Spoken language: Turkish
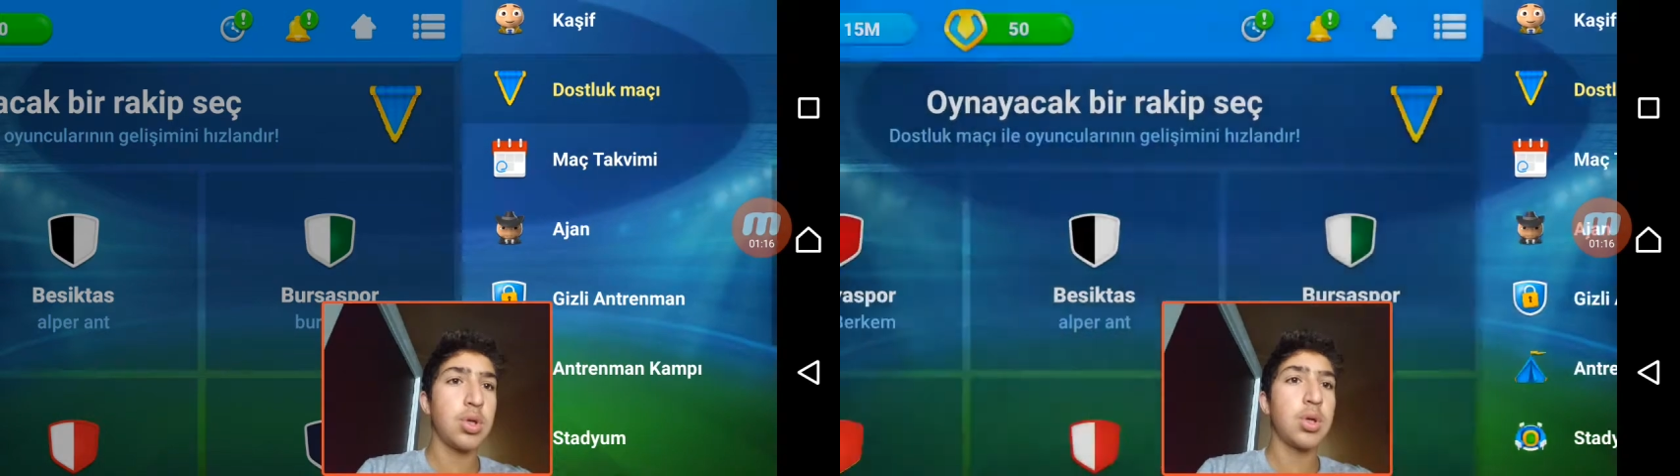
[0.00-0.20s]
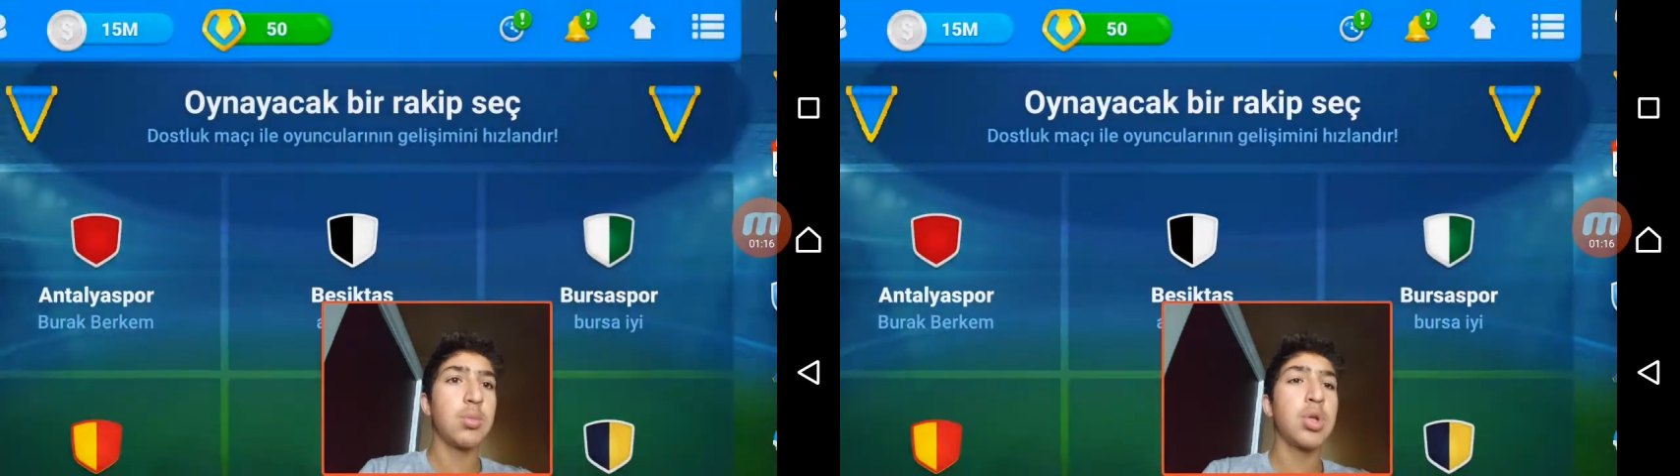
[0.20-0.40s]

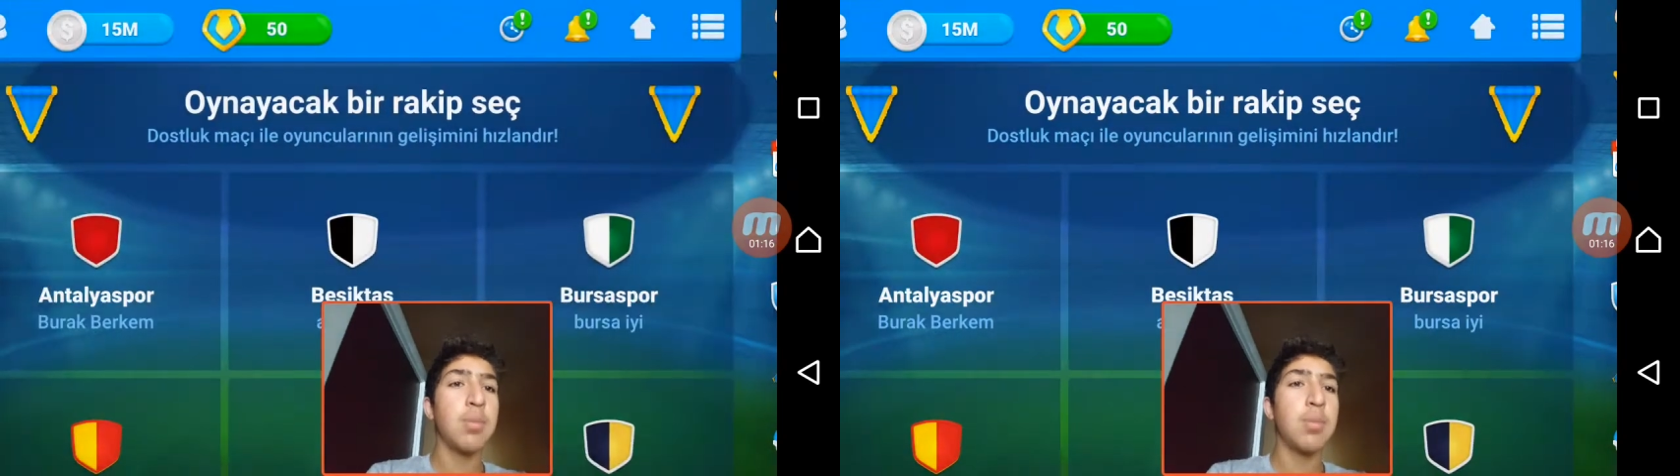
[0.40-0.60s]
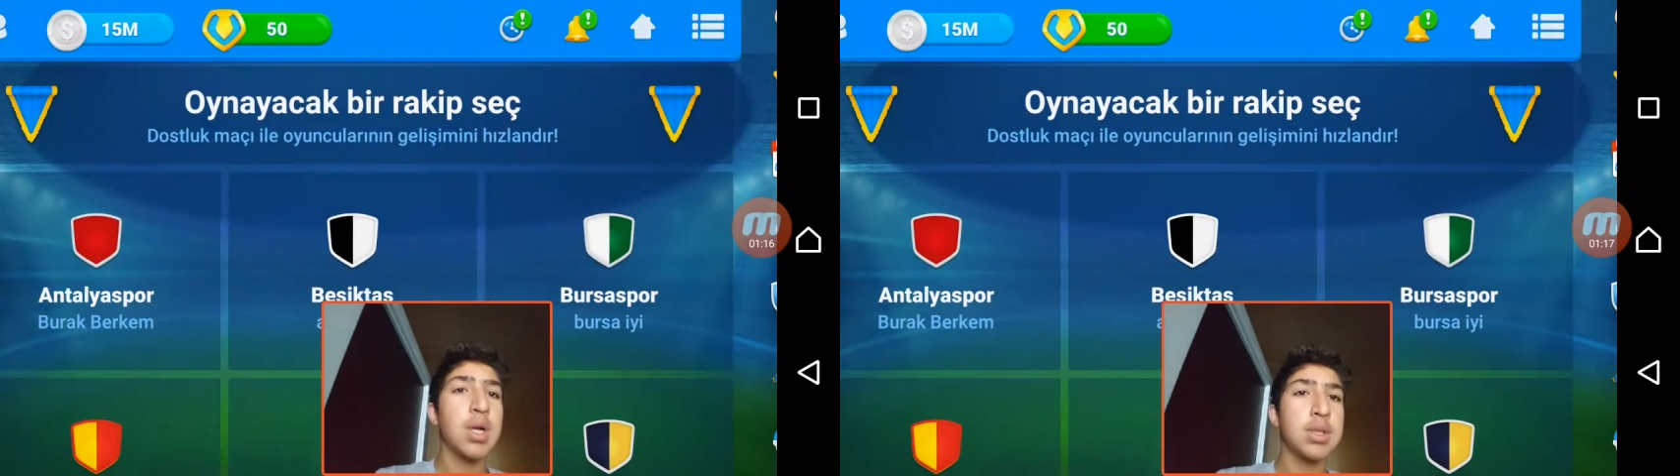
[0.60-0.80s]
Burada
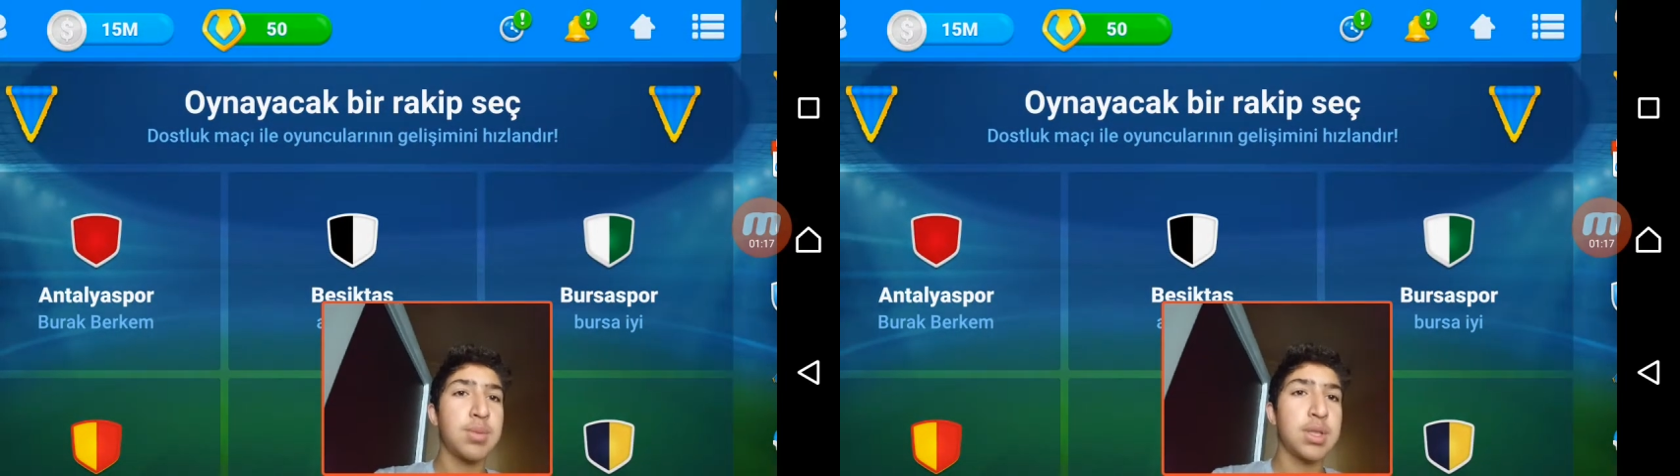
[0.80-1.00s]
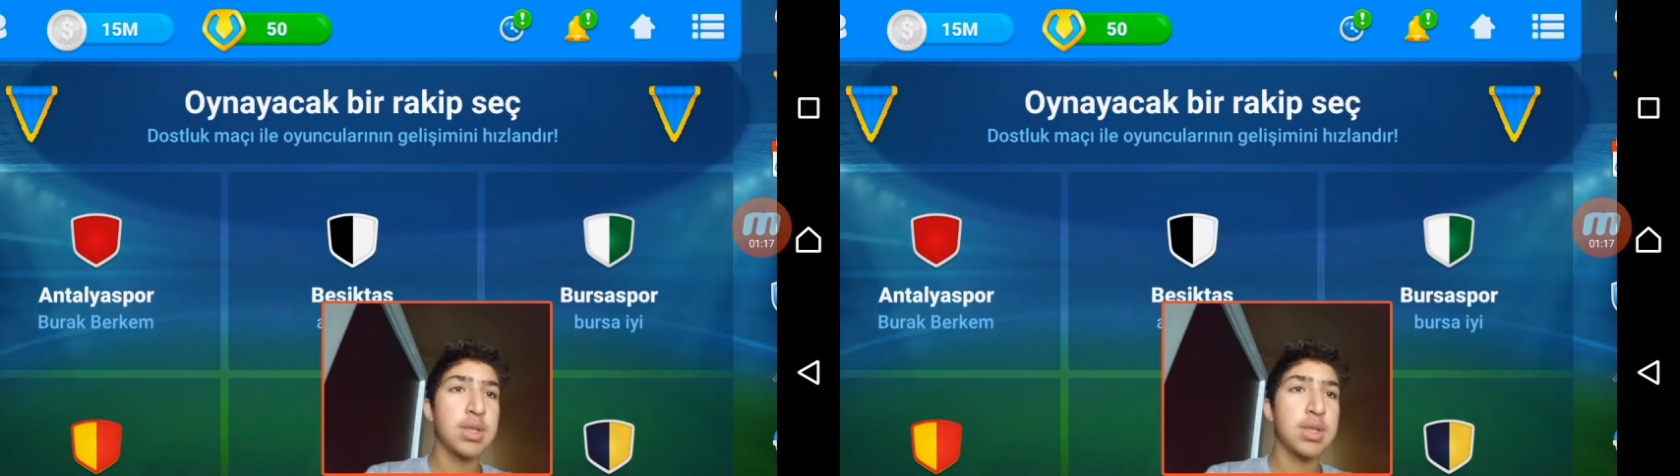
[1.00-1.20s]
maç
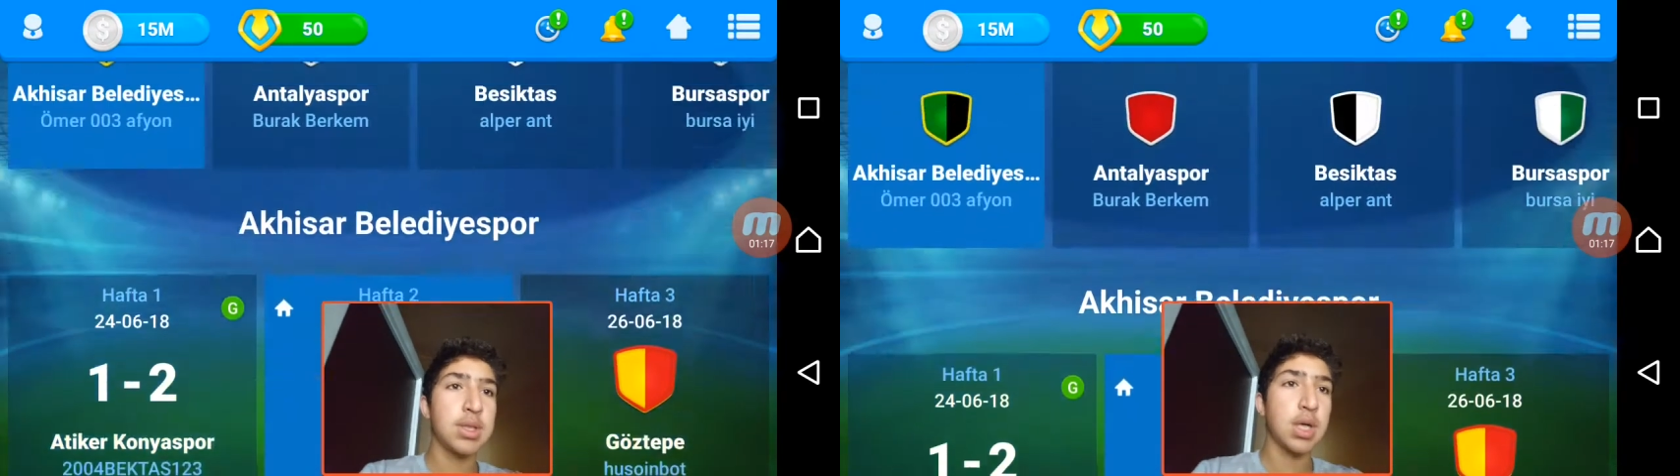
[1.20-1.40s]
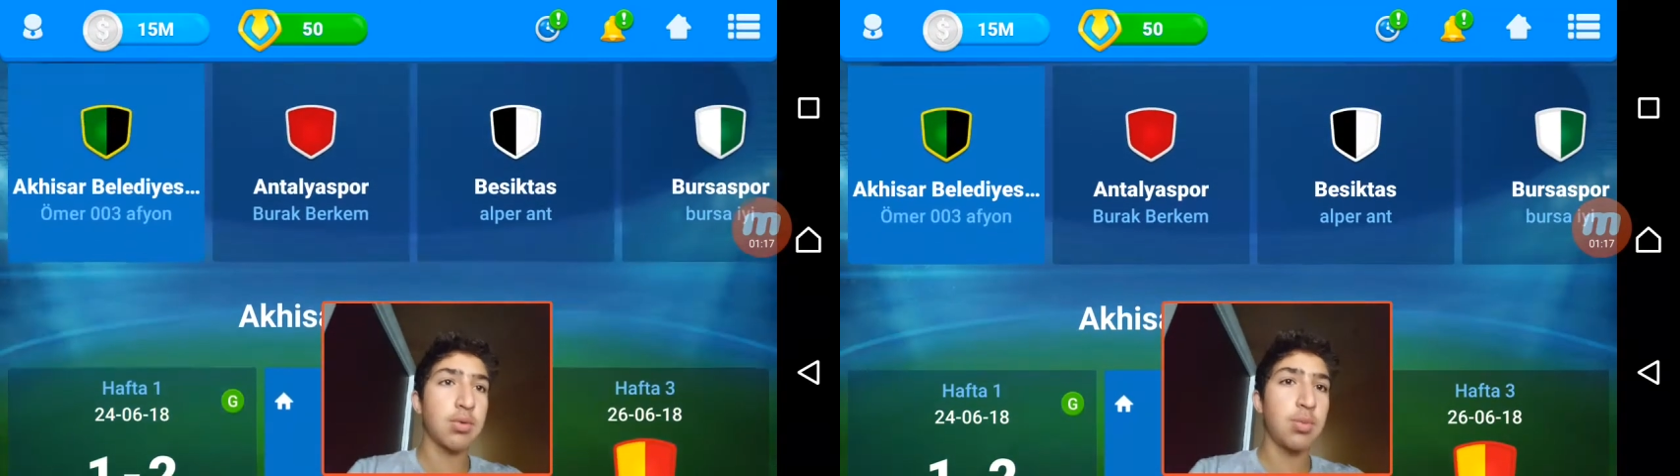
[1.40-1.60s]
maçınızın
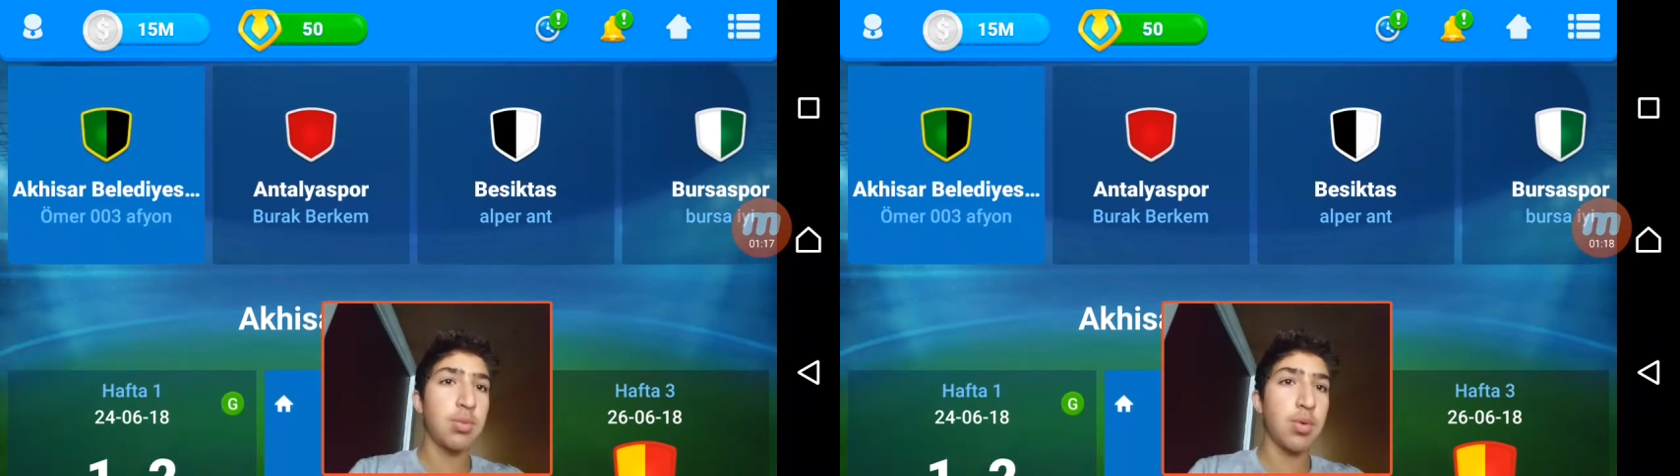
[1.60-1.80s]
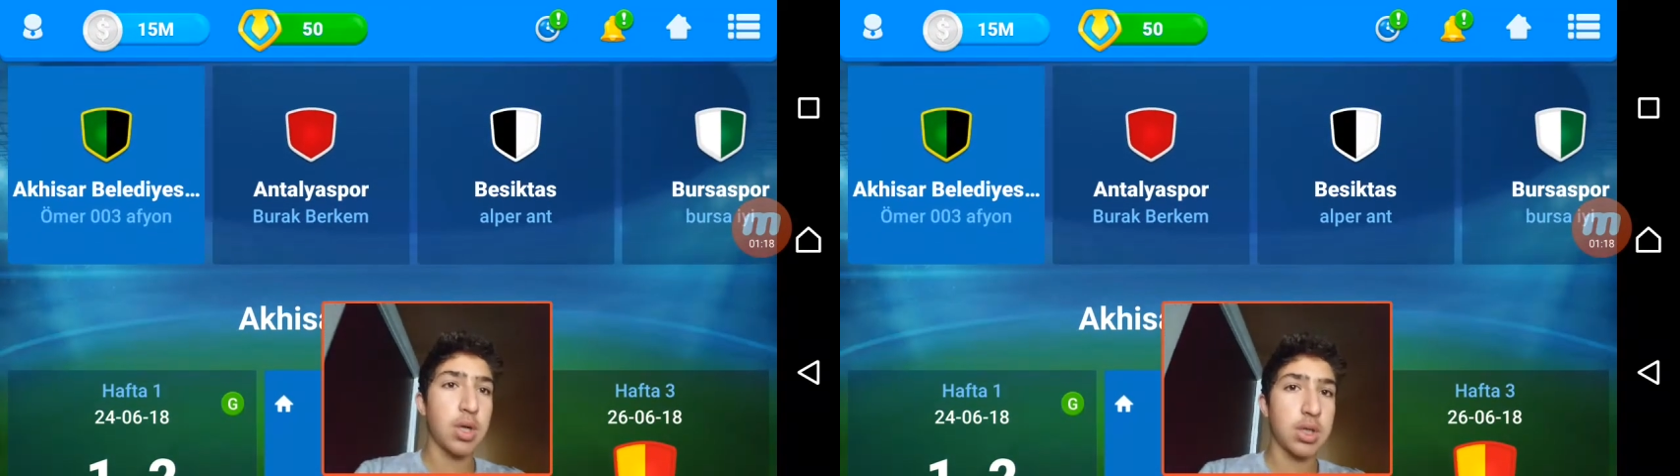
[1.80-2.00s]
takvimi
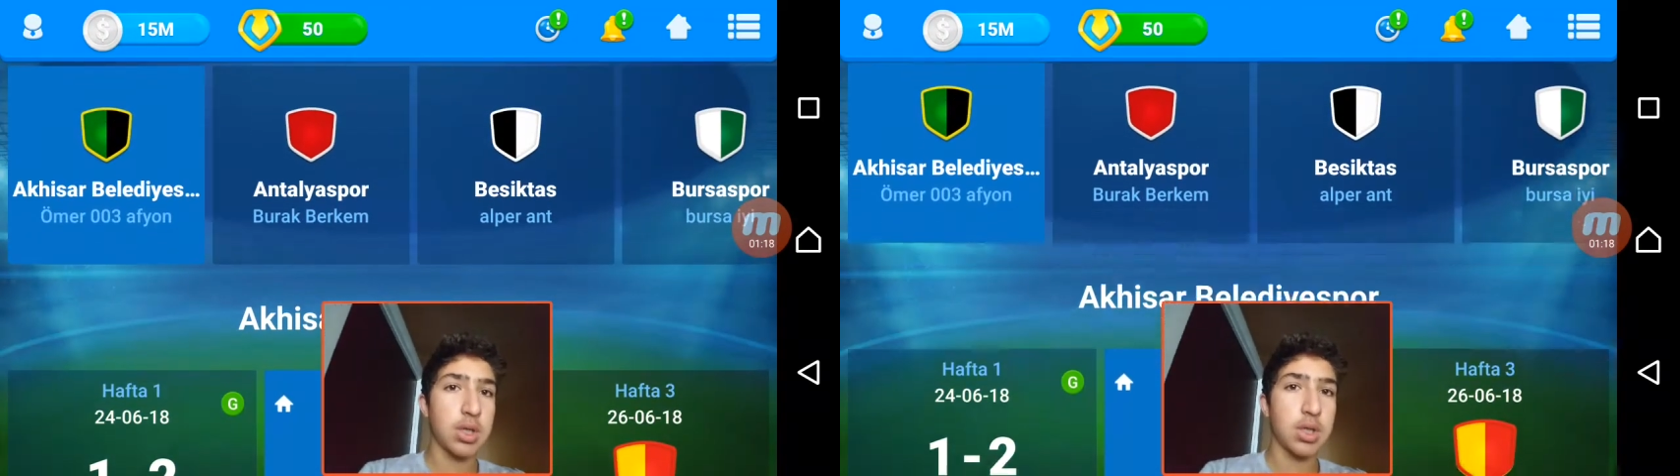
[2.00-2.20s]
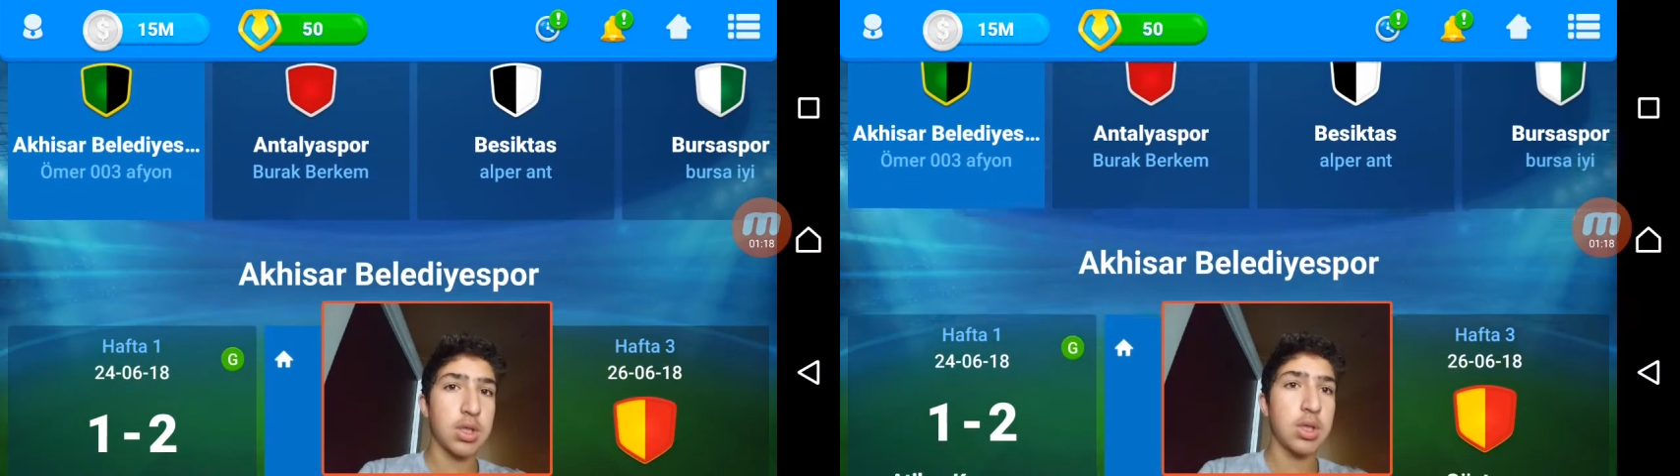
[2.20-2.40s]
var
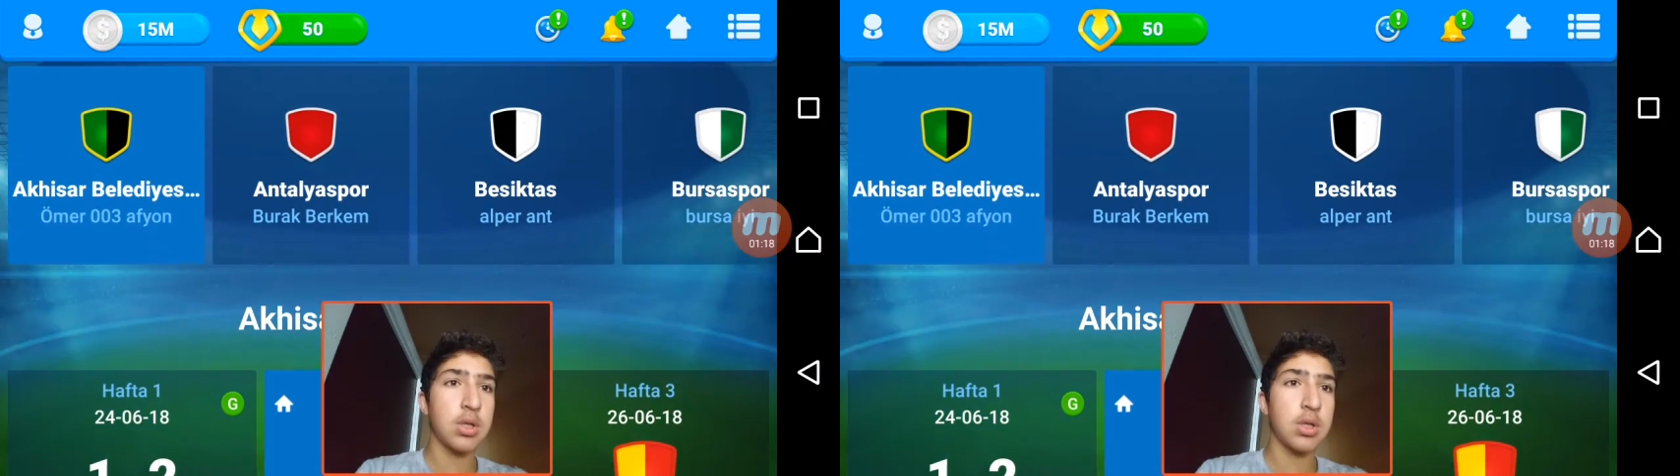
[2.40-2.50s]
arkadaşlar.